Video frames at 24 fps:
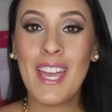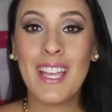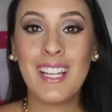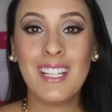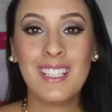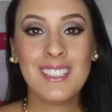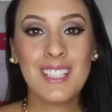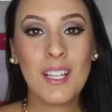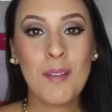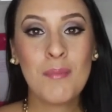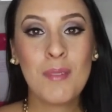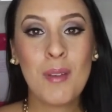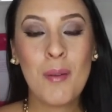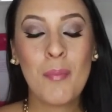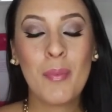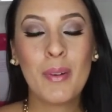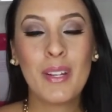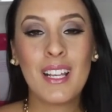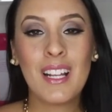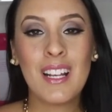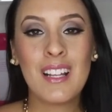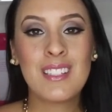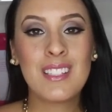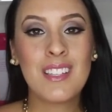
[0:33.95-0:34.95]
y también
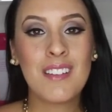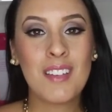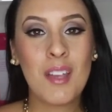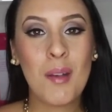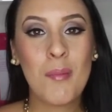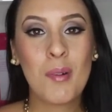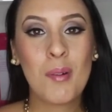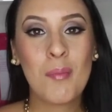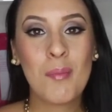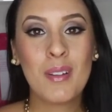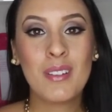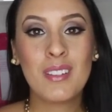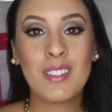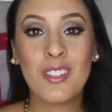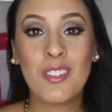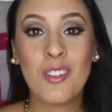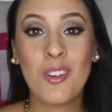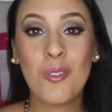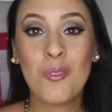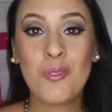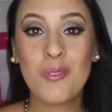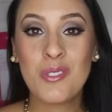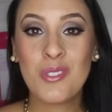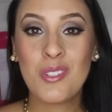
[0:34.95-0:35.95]
porque les había
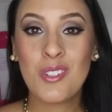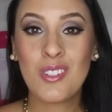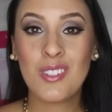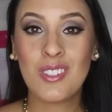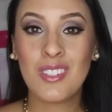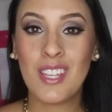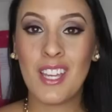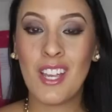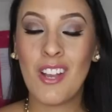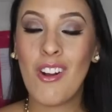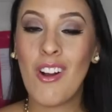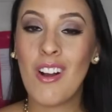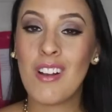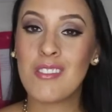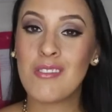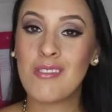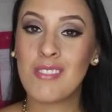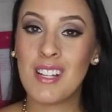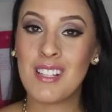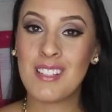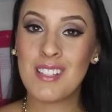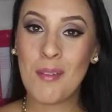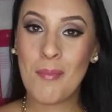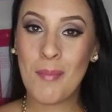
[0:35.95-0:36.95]
prometido un sorteo hace
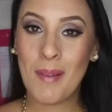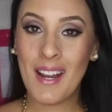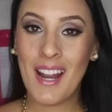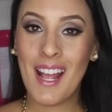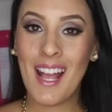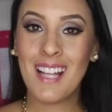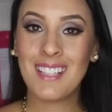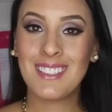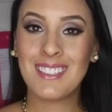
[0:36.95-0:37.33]
unas semanas